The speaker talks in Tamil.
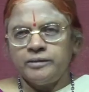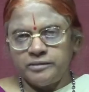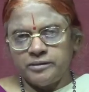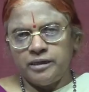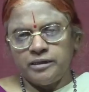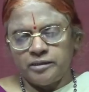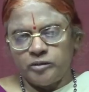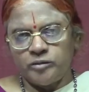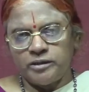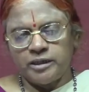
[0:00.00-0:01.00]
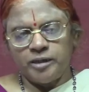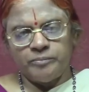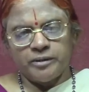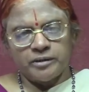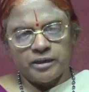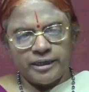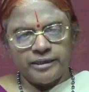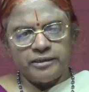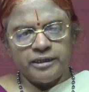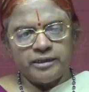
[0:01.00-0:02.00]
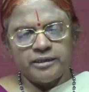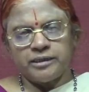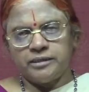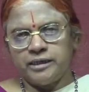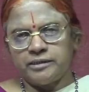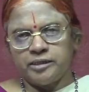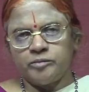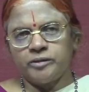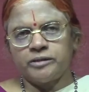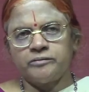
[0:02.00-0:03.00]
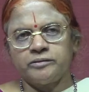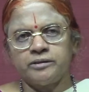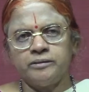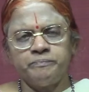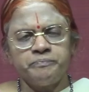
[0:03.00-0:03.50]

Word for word: இதுதான் இதில் உள்ள நிலைப்பாடு கலைநிலைங்கிறது எத்தனை பேருக்கு வந்து